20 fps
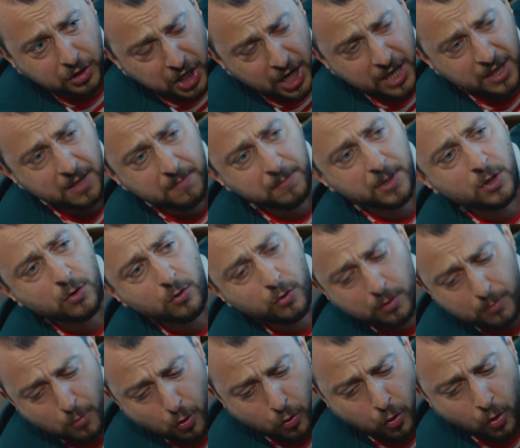kendim
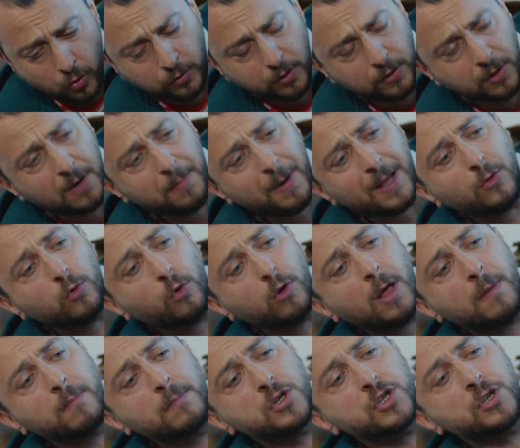gidiyorum. O kordonlara ben
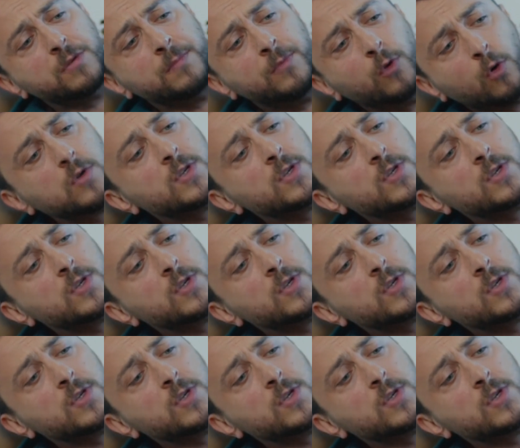dolanmışım.